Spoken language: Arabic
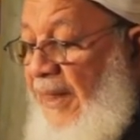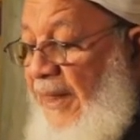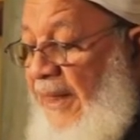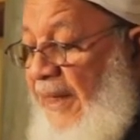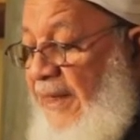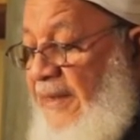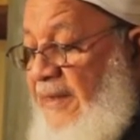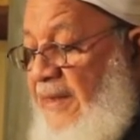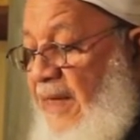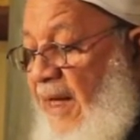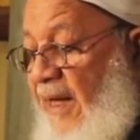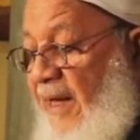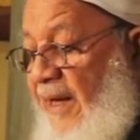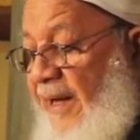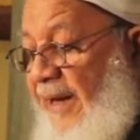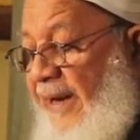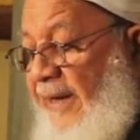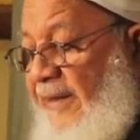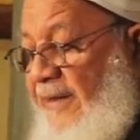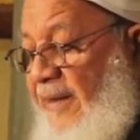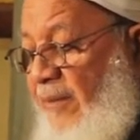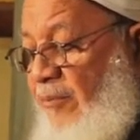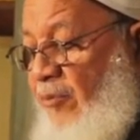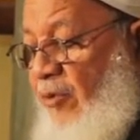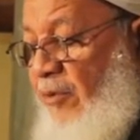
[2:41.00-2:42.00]
اذا
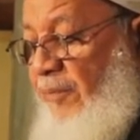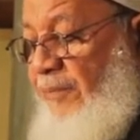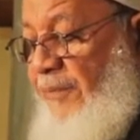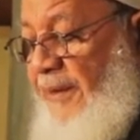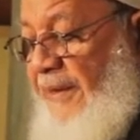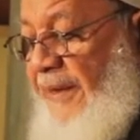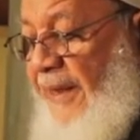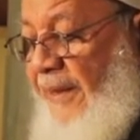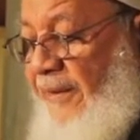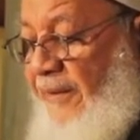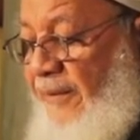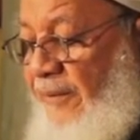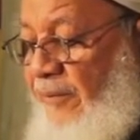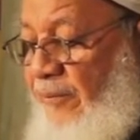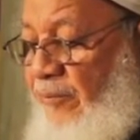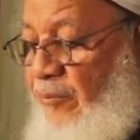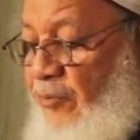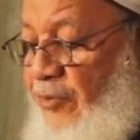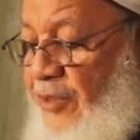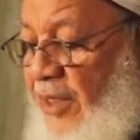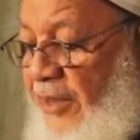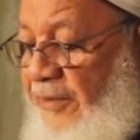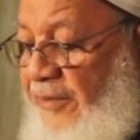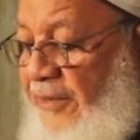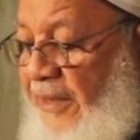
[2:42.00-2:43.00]
خرج مؤمنا
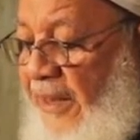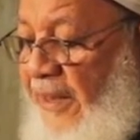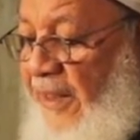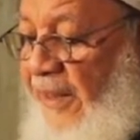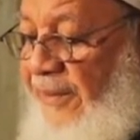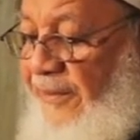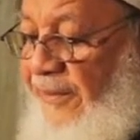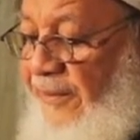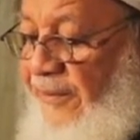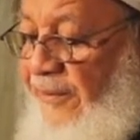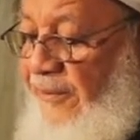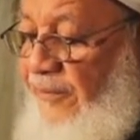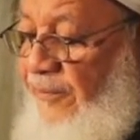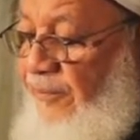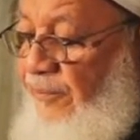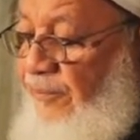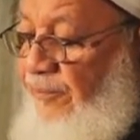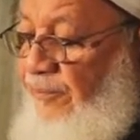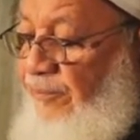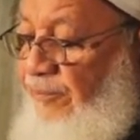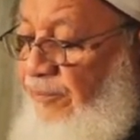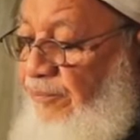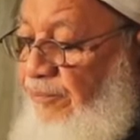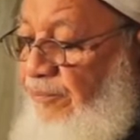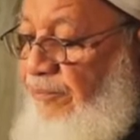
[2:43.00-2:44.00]
مصدقا
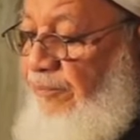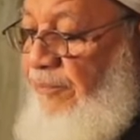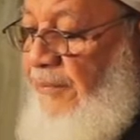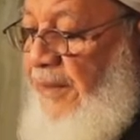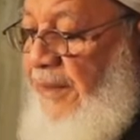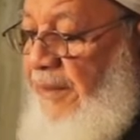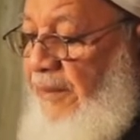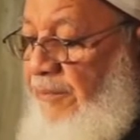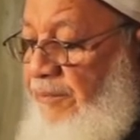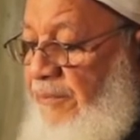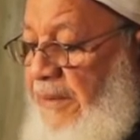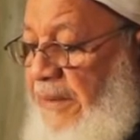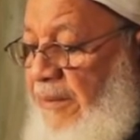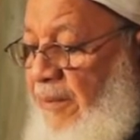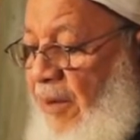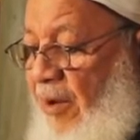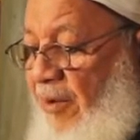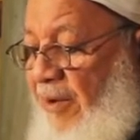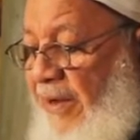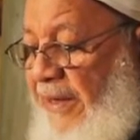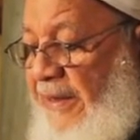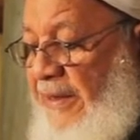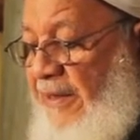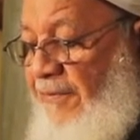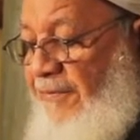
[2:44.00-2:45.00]
بما
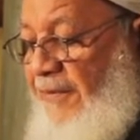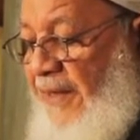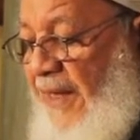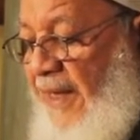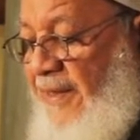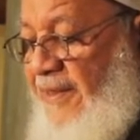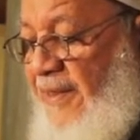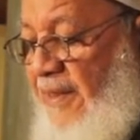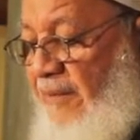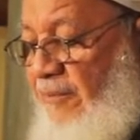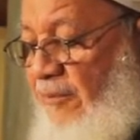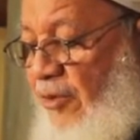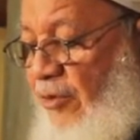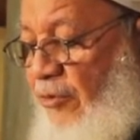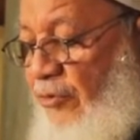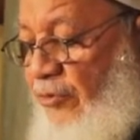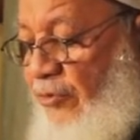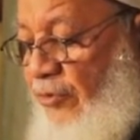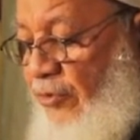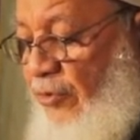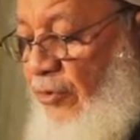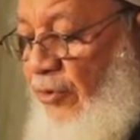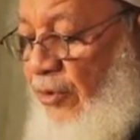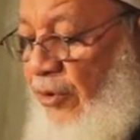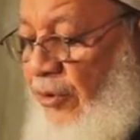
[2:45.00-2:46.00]
ورد في هذا
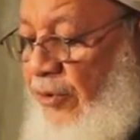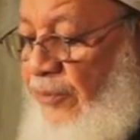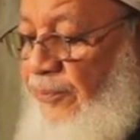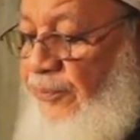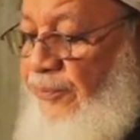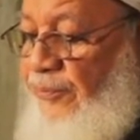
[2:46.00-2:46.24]
الموضوع